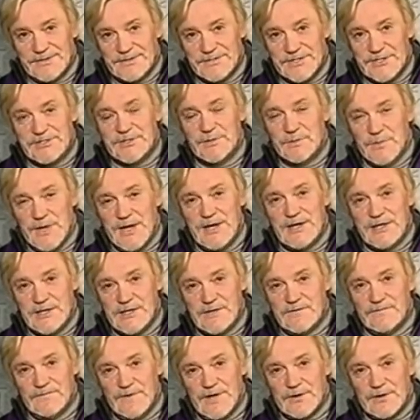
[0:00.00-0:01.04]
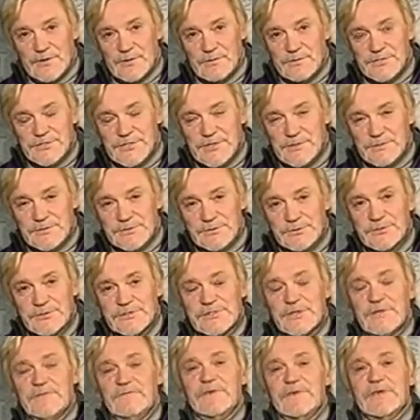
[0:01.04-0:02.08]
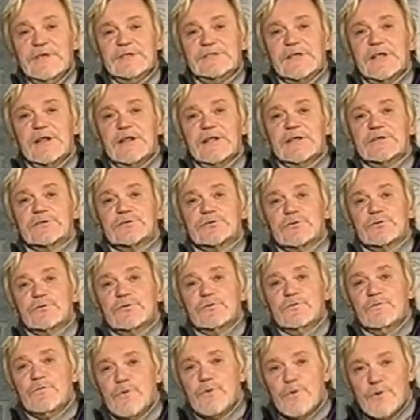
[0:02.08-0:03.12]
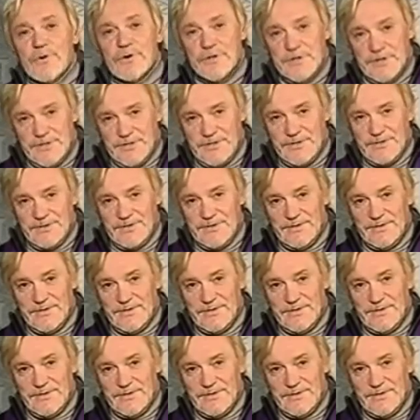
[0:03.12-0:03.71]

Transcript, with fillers: С этим маленьким воробушком, с удивительной судьбой.